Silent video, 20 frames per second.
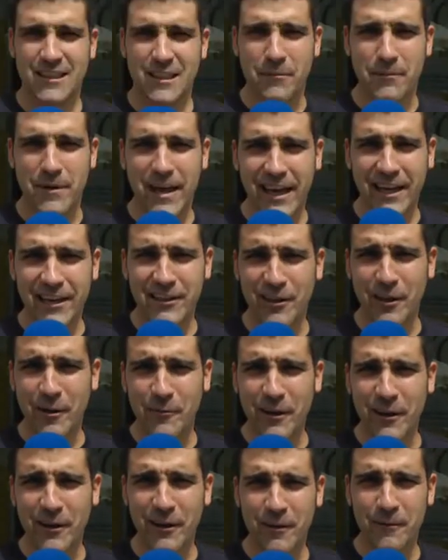Vea que este
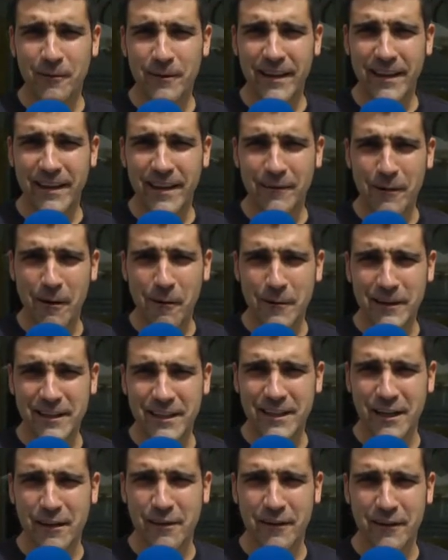domingo los verdes le vamos a
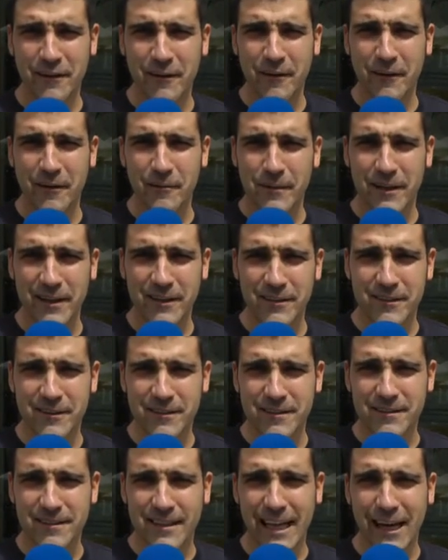meter 3-0 a los Don
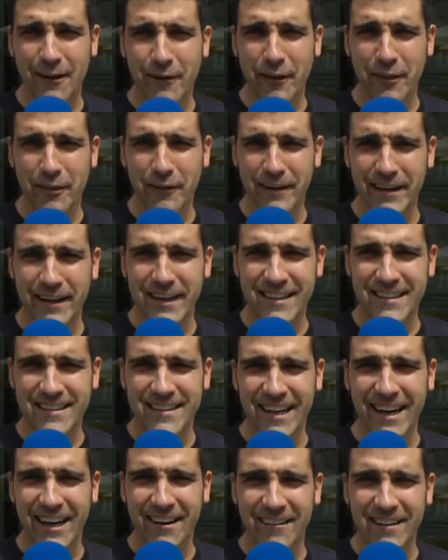Benito. Calabazones,
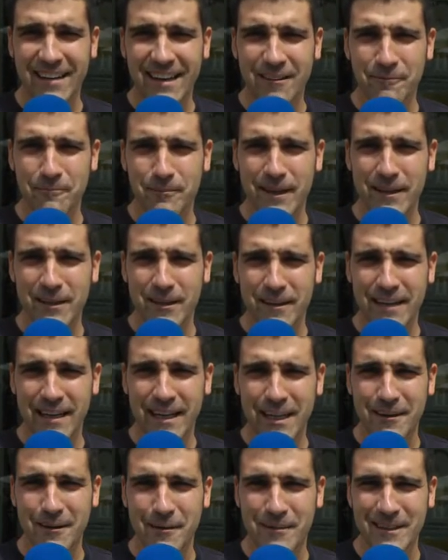traeros los paños de
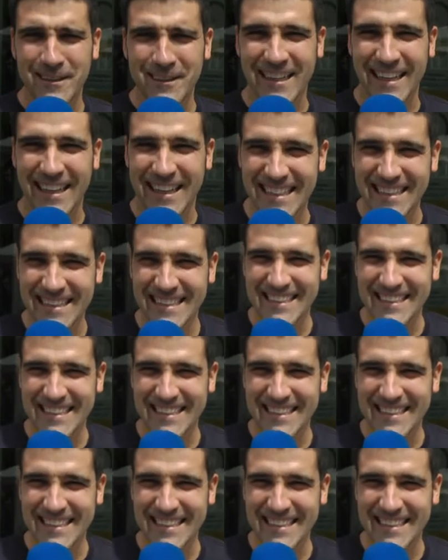lágrimas para llorar.